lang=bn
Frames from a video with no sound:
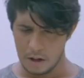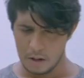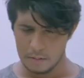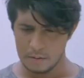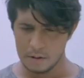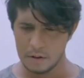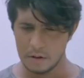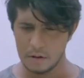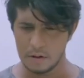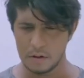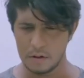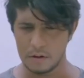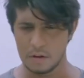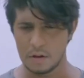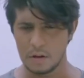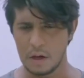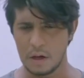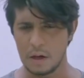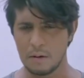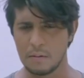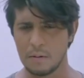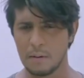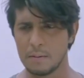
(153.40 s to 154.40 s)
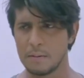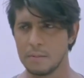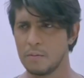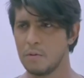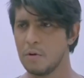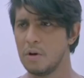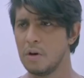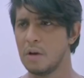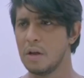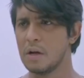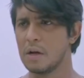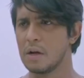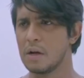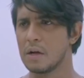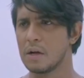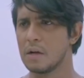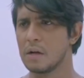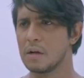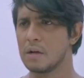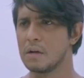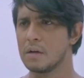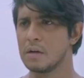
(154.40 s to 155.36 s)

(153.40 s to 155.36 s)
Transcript: আমি এইভাবে বলি নাই কাকু